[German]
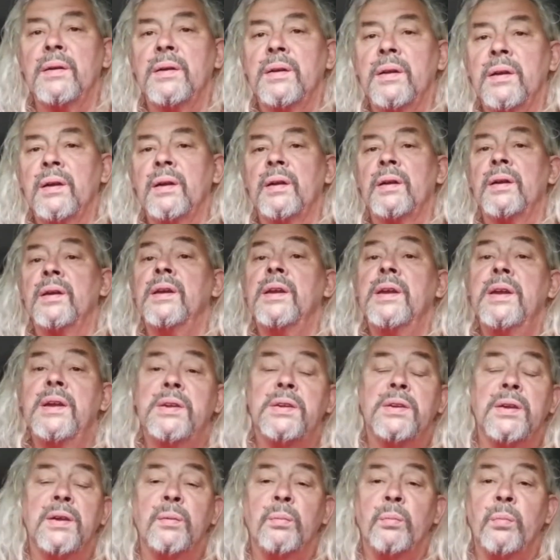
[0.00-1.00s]
der
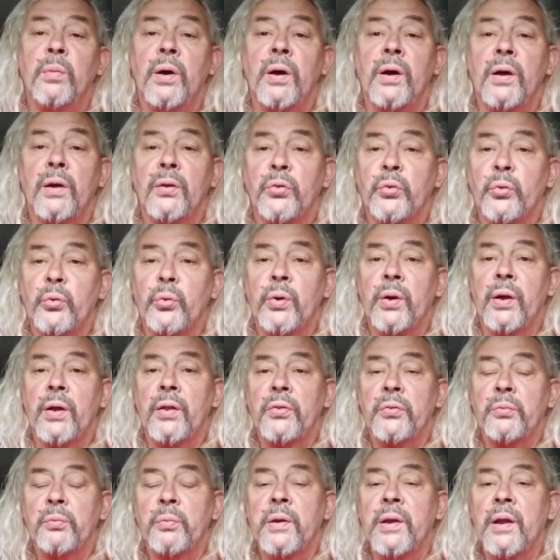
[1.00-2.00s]
nicht immer so
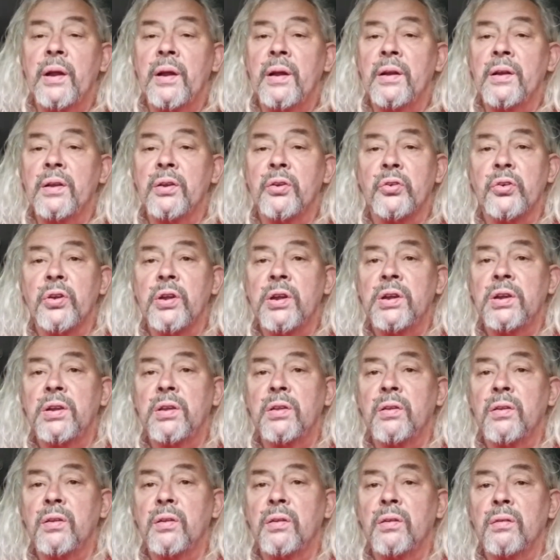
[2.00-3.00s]
ganz mit allen
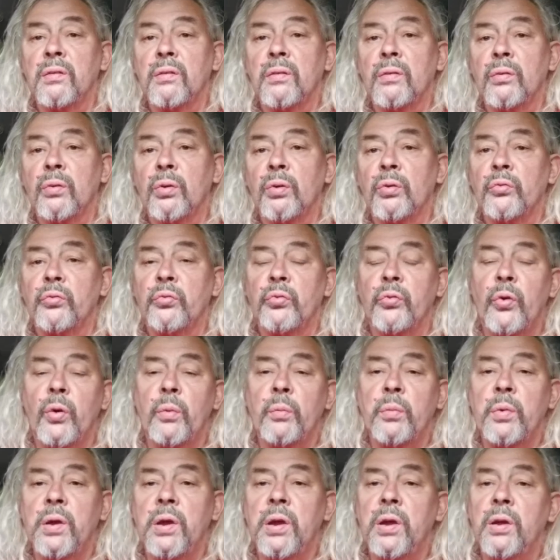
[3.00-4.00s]
Geschichten
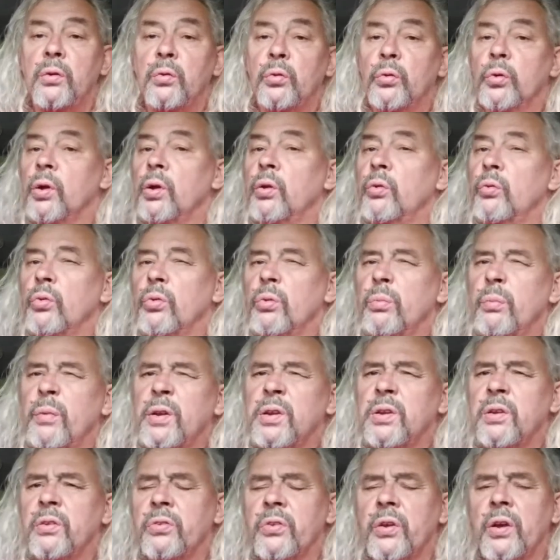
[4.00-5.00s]
konform geht oder nur so
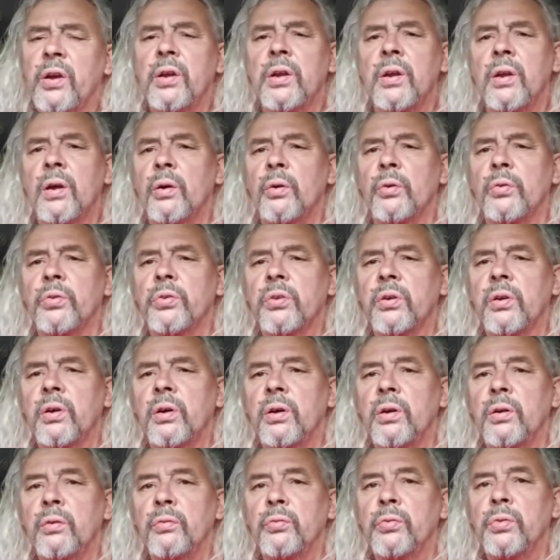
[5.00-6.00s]
manche Sachen
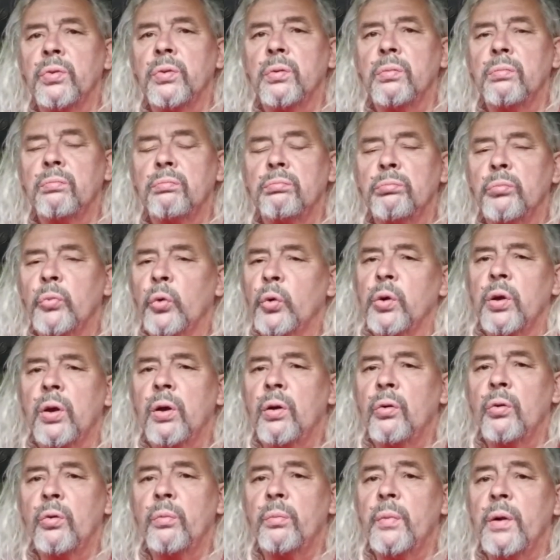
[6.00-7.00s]
rausgreift
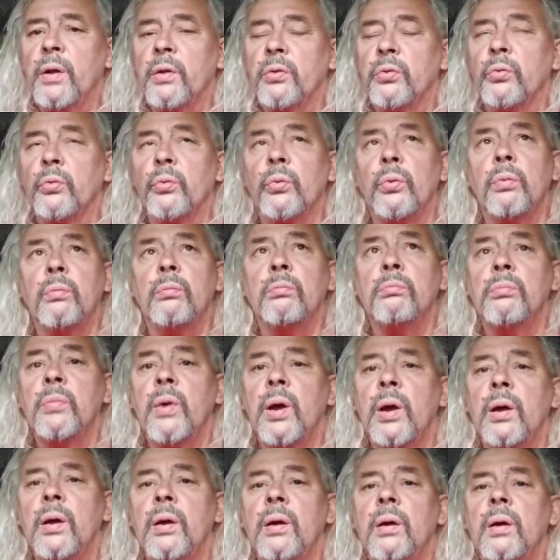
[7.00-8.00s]
oder auch mal so
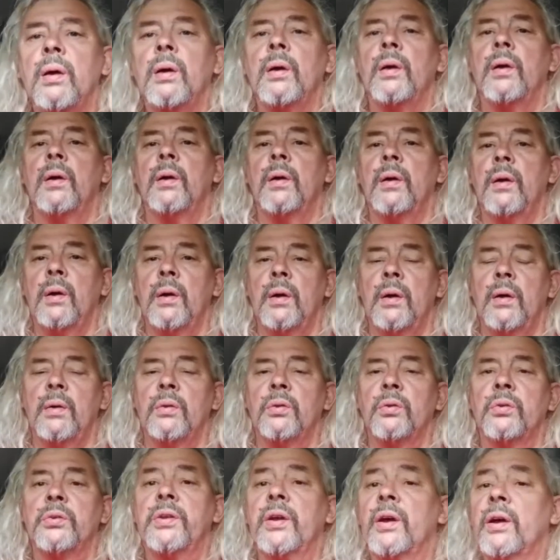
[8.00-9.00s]

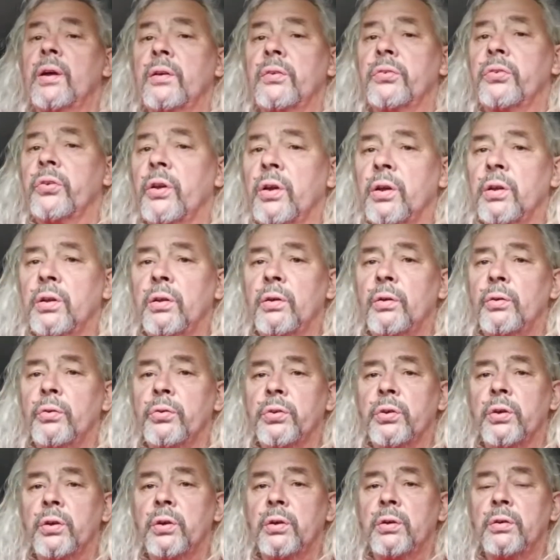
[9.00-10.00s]
Tagessachen
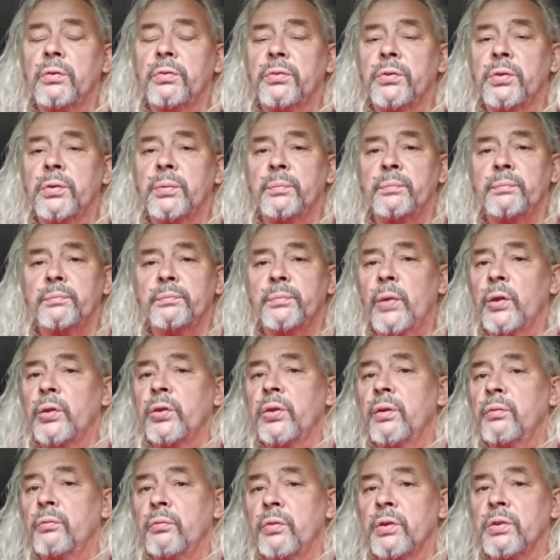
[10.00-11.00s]
rausgreift. Mal
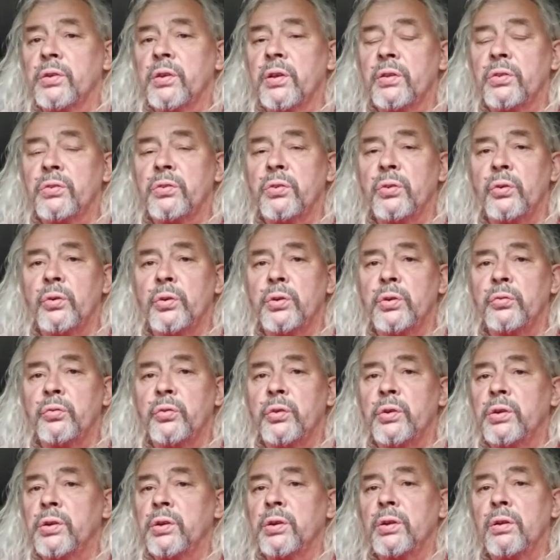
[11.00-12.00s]
sehen, was jetzt heute
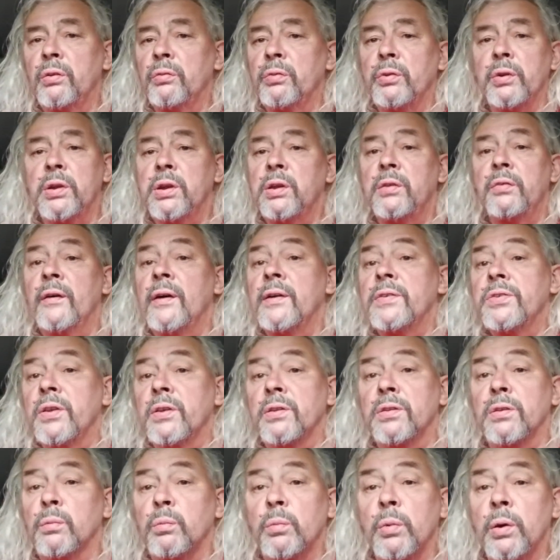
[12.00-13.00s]
für ein Titel wird. Ich weiß
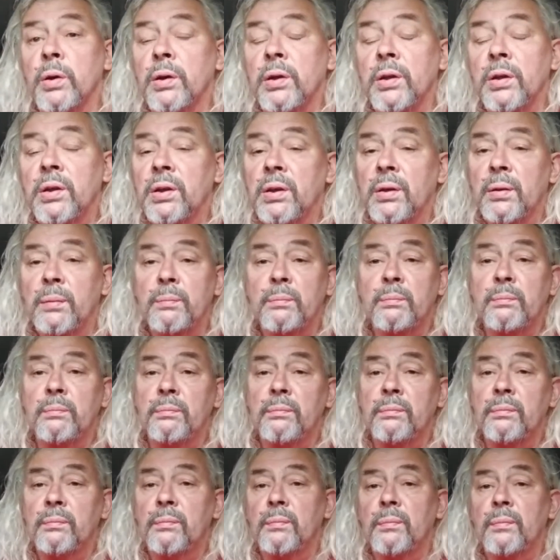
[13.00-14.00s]
das immer nicht.
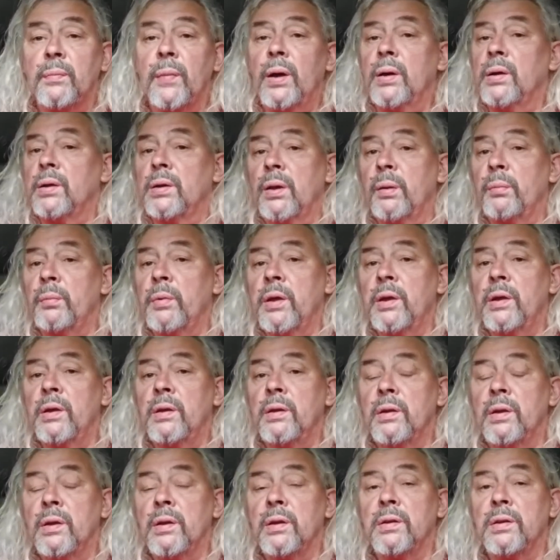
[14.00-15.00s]
Mache ich am
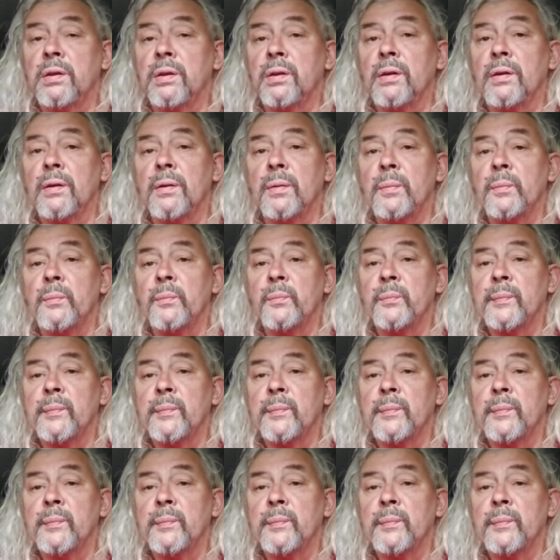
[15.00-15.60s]
Ende den Titel.